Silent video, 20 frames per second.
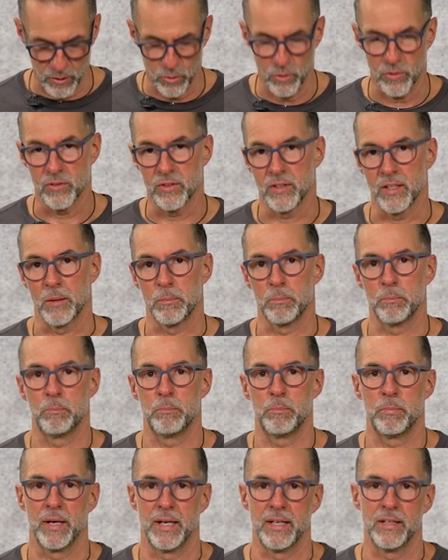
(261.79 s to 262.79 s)
auch
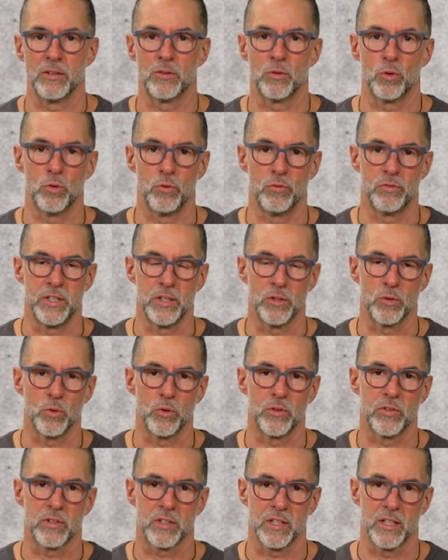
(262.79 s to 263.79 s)

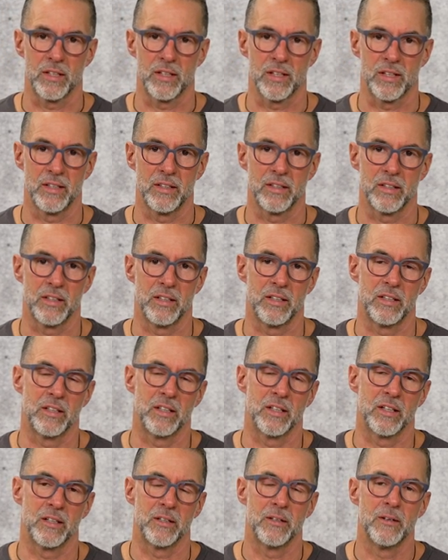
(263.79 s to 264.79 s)
Serpentovirus genannt in
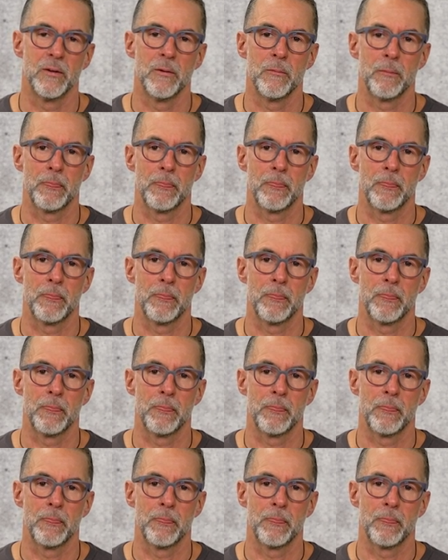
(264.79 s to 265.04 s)
der